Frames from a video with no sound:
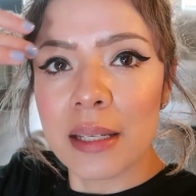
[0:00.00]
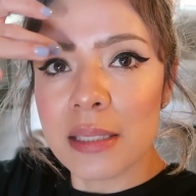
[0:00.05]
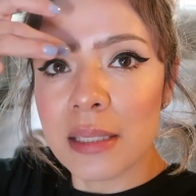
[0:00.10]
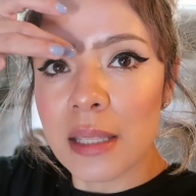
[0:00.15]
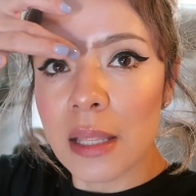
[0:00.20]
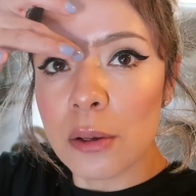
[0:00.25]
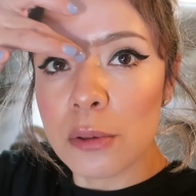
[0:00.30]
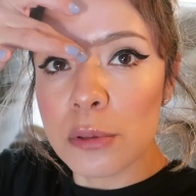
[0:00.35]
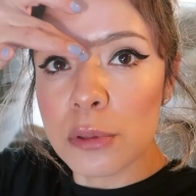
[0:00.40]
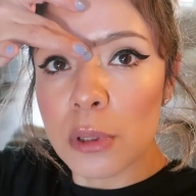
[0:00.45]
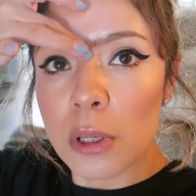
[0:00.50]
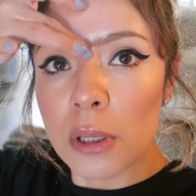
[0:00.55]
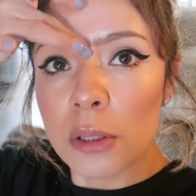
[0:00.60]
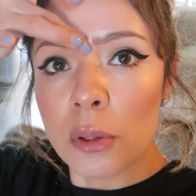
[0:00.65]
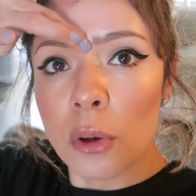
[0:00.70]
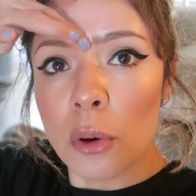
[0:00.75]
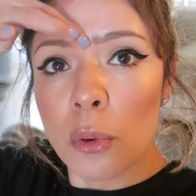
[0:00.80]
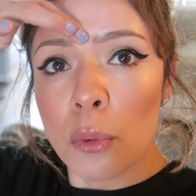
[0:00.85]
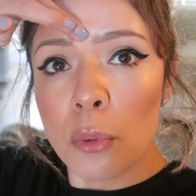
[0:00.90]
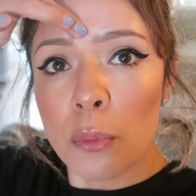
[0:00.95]
Que he estado
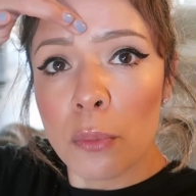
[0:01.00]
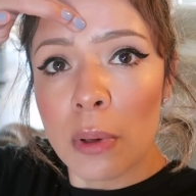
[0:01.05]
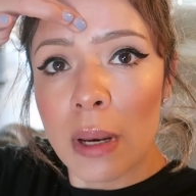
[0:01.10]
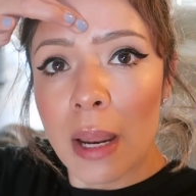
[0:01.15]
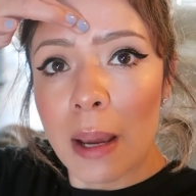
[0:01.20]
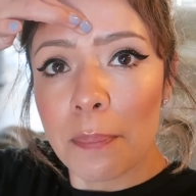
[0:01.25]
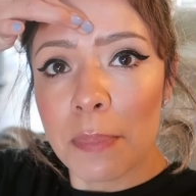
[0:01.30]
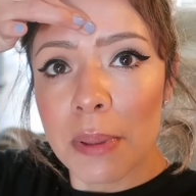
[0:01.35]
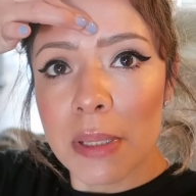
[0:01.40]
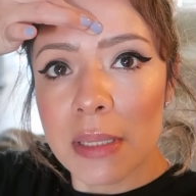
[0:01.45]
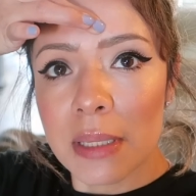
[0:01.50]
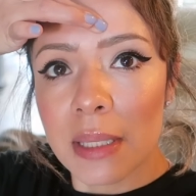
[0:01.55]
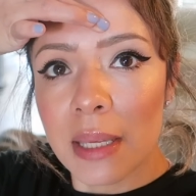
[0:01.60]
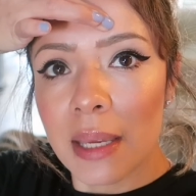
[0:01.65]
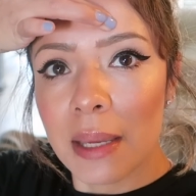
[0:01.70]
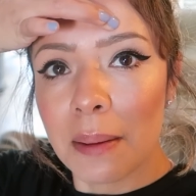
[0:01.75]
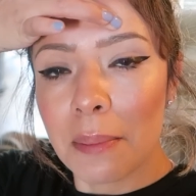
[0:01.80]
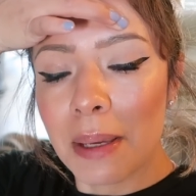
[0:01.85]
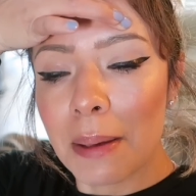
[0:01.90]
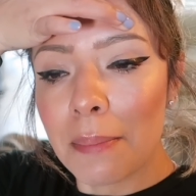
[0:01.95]
usando un lápiz
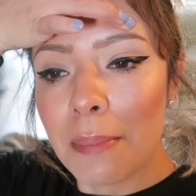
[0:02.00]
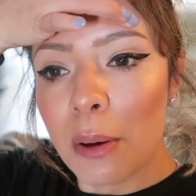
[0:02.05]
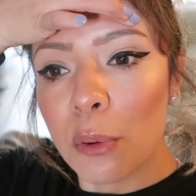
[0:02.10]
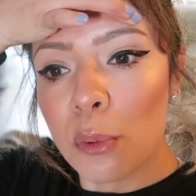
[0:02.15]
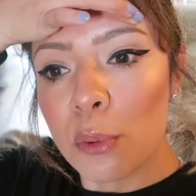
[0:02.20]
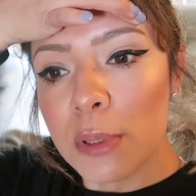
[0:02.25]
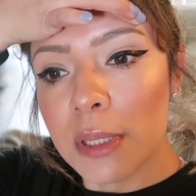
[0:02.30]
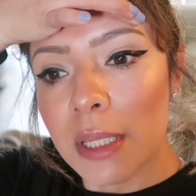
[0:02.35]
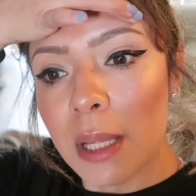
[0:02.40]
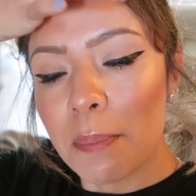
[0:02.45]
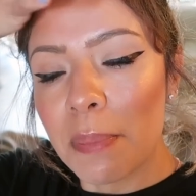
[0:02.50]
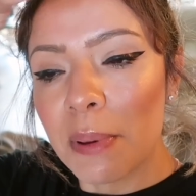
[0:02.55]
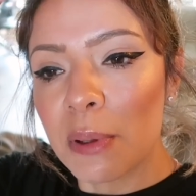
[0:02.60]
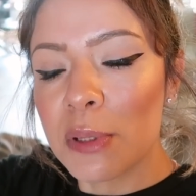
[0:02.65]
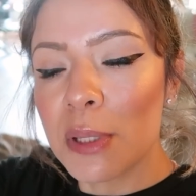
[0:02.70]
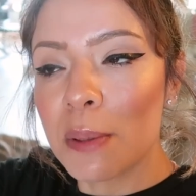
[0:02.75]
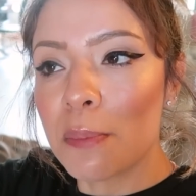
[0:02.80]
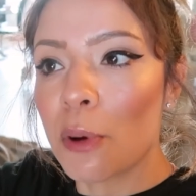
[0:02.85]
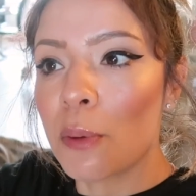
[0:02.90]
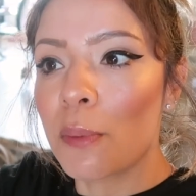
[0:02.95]
que, que me gusta
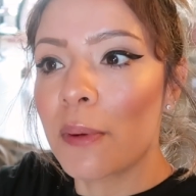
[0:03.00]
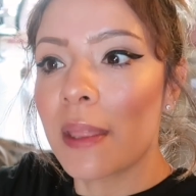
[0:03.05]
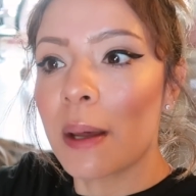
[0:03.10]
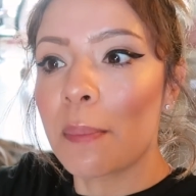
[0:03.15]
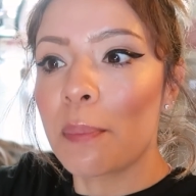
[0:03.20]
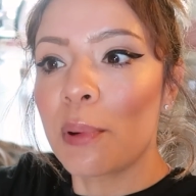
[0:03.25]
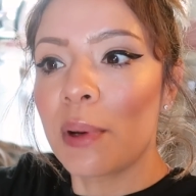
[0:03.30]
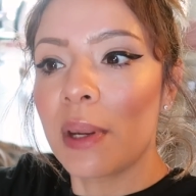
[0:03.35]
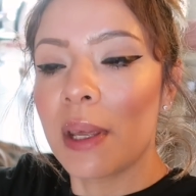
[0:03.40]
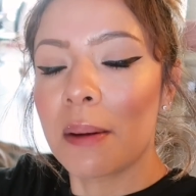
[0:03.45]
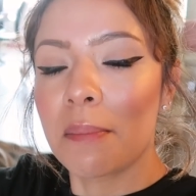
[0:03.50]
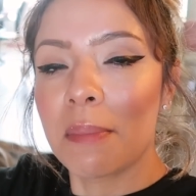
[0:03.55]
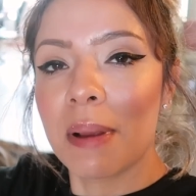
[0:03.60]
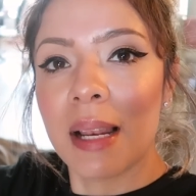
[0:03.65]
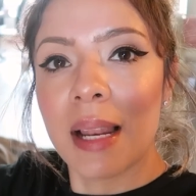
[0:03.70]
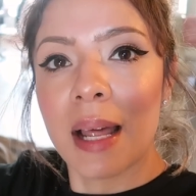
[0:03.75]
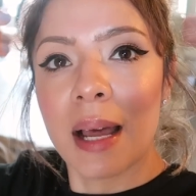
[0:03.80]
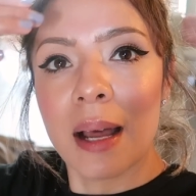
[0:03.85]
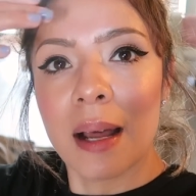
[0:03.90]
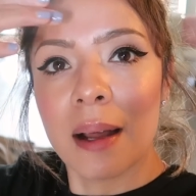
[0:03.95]
pero se me olvida
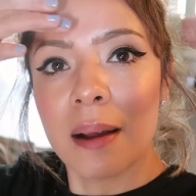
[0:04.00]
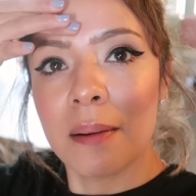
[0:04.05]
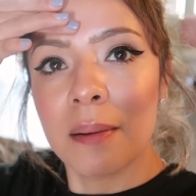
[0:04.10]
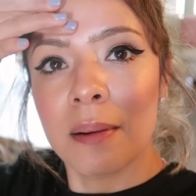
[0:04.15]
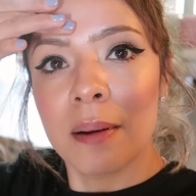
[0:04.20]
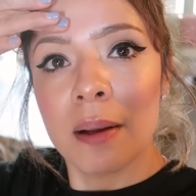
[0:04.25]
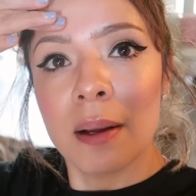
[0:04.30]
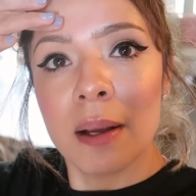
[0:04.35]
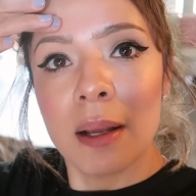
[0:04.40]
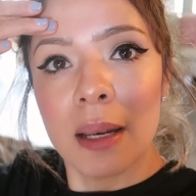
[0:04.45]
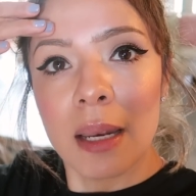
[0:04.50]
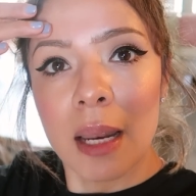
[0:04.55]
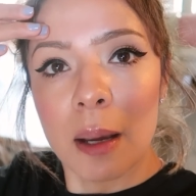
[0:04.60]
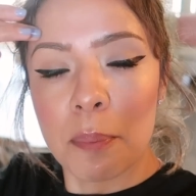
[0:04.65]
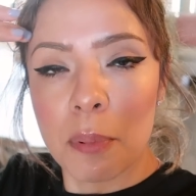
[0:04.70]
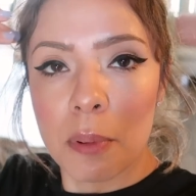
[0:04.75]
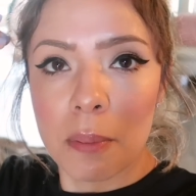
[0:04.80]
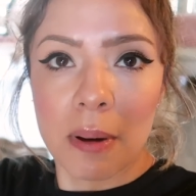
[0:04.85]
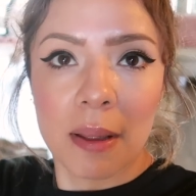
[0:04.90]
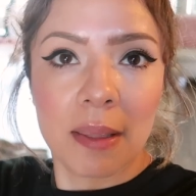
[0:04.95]
ponerme la,
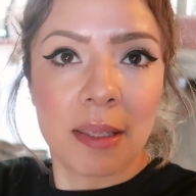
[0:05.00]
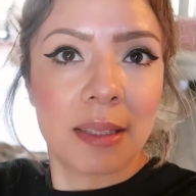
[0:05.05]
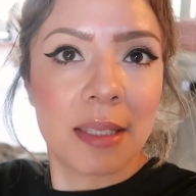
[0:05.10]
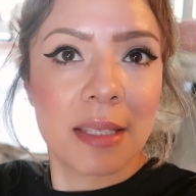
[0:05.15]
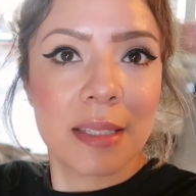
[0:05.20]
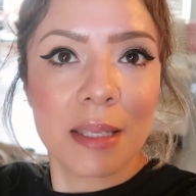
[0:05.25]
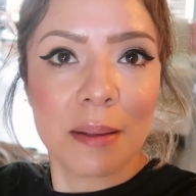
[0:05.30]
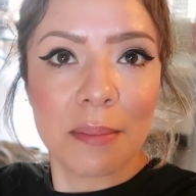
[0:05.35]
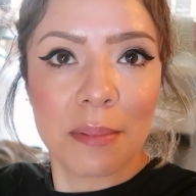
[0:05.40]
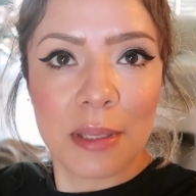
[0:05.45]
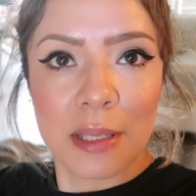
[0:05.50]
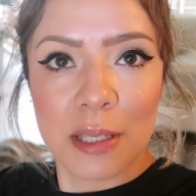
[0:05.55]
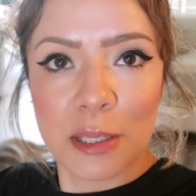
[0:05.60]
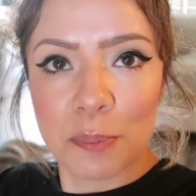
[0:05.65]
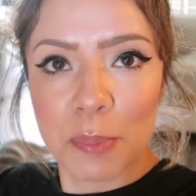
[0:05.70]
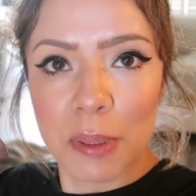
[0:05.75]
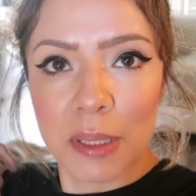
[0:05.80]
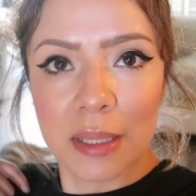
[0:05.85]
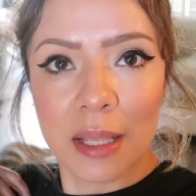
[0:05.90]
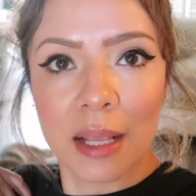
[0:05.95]
la pomadita y se me
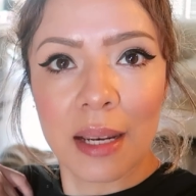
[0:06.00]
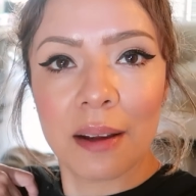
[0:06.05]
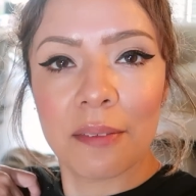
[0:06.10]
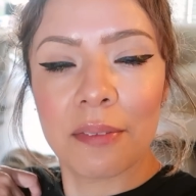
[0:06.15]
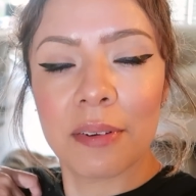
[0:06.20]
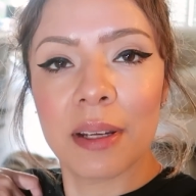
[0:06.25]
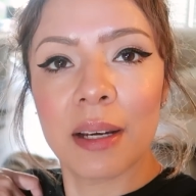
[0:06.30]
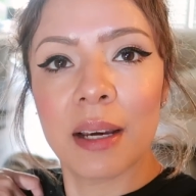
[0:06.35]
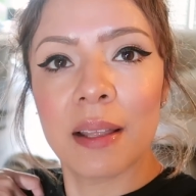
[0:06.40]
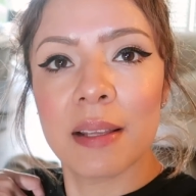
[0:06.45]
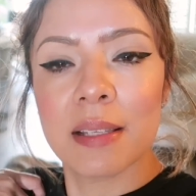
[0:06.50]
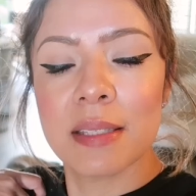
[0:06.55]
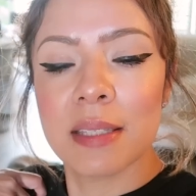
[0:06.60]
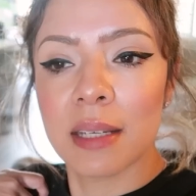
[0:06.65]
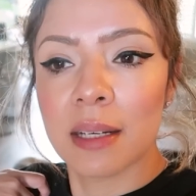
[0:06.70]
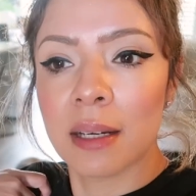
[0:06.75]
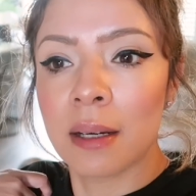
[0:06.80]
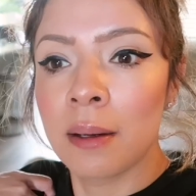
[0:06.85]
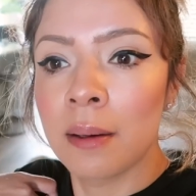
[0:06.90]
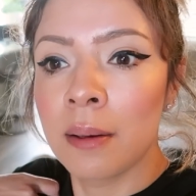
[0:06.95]
despinta la fregada
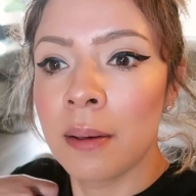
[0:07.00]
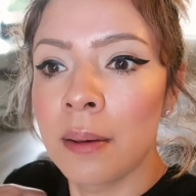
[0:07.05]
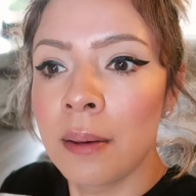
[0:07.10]
ceja.